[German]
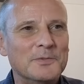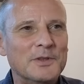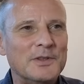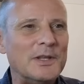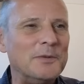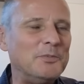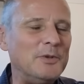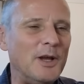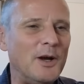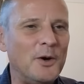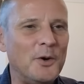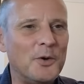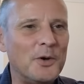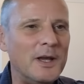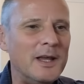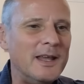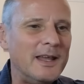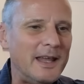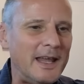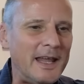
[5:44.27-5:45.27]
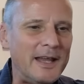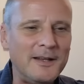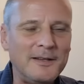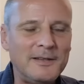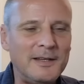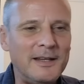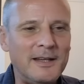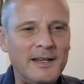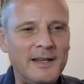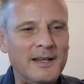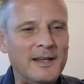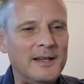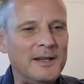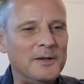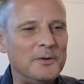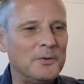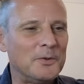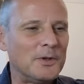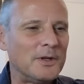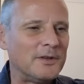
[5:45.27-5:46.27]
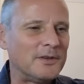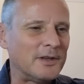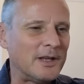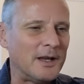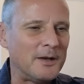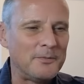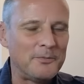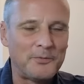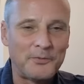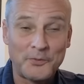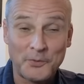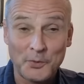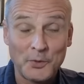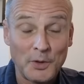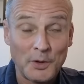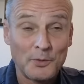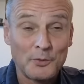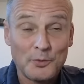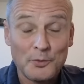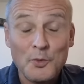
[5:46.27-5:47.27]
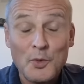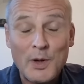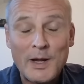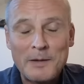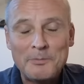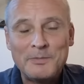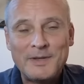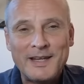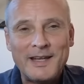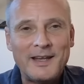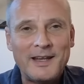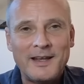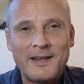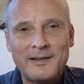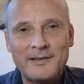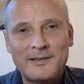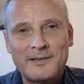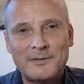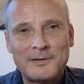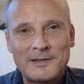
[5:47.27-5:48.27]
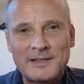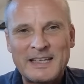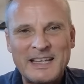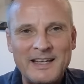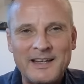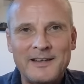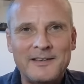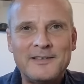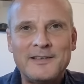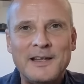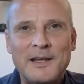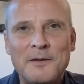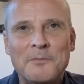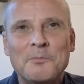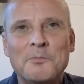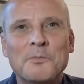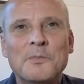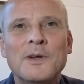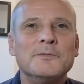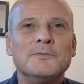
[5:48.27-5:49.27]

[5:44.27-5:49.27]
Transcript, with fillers: Es gibt ja auch LTE oder es gab früher UMTS, GSM.